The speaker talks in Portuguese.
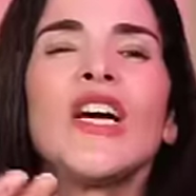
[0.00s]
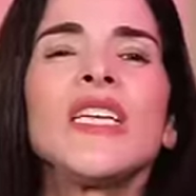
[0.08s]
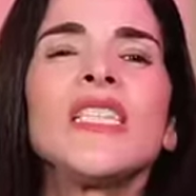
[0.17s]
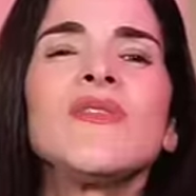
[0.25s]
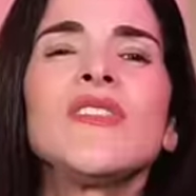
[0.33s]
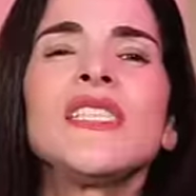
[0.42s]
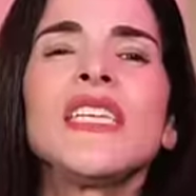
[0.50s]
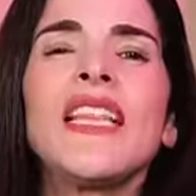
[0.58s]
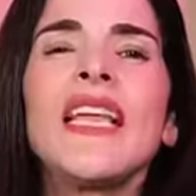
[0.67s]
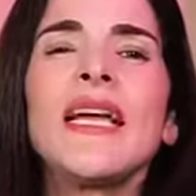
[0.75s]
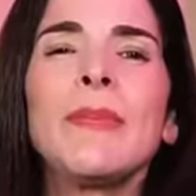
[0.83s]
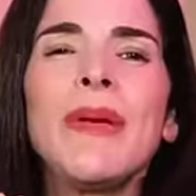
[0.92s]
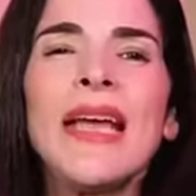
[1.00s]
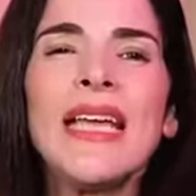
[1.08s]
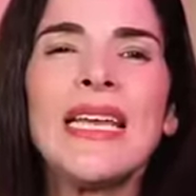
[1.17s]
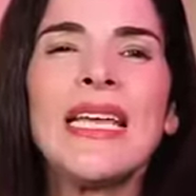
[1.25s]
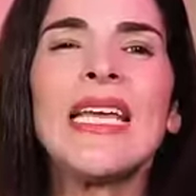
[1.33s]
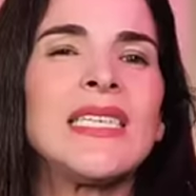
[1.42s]
Agora, se você tem a
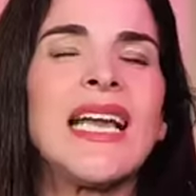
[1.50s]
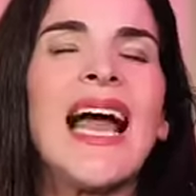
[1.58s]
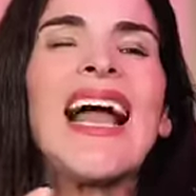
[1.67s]
pele sim,